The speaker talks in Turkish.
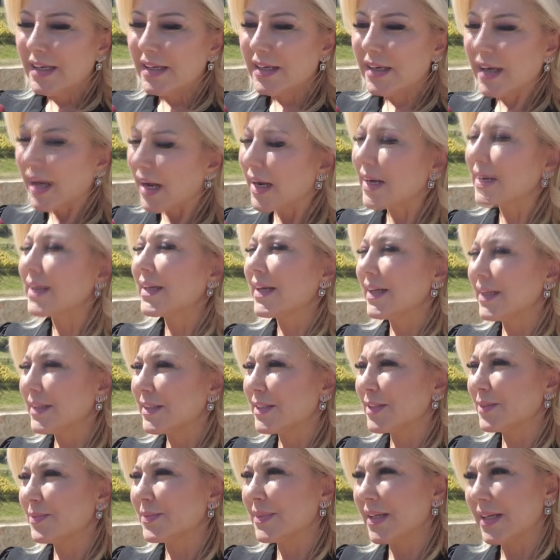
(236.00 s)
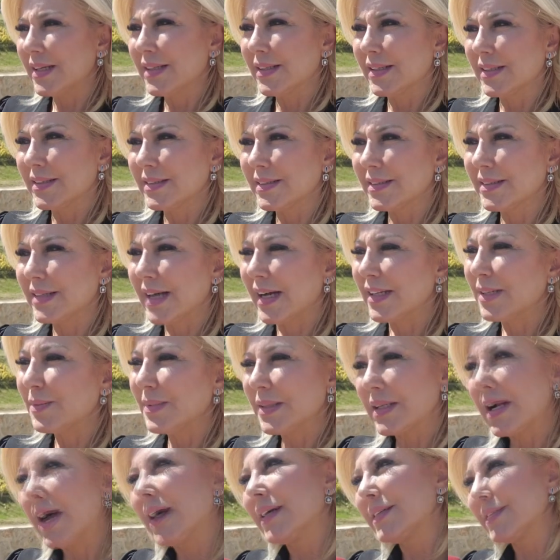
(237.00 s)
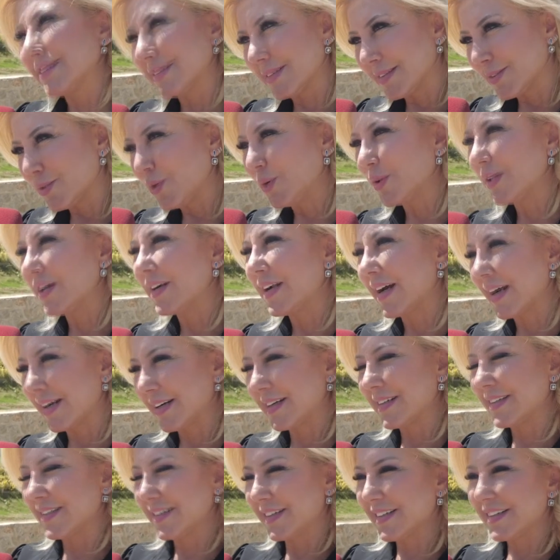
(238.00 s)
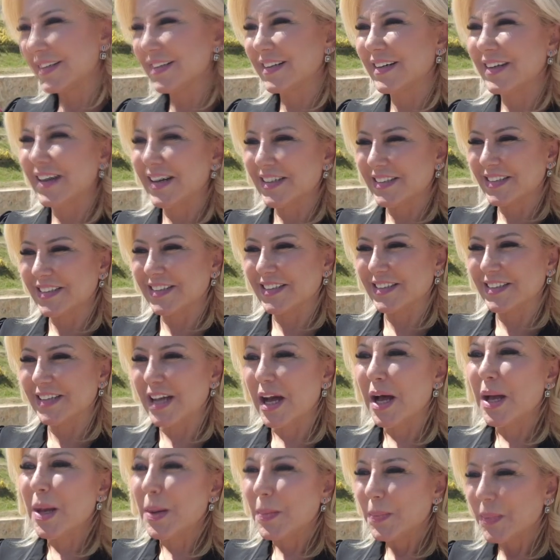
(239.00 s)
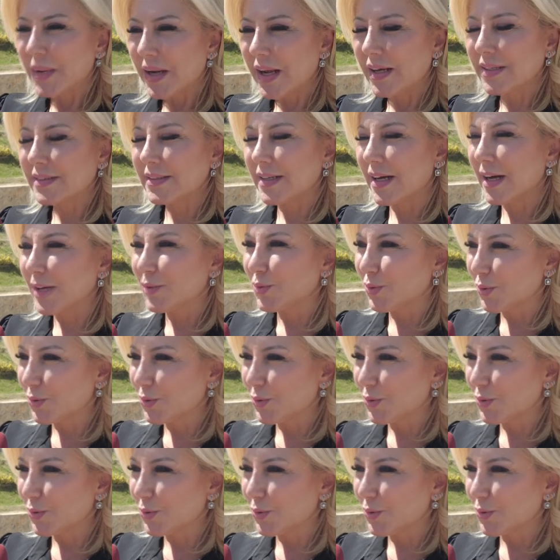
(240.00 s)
Ee, her gelişimde inanın hani bir aydınlı olarak e, aslında biraz daha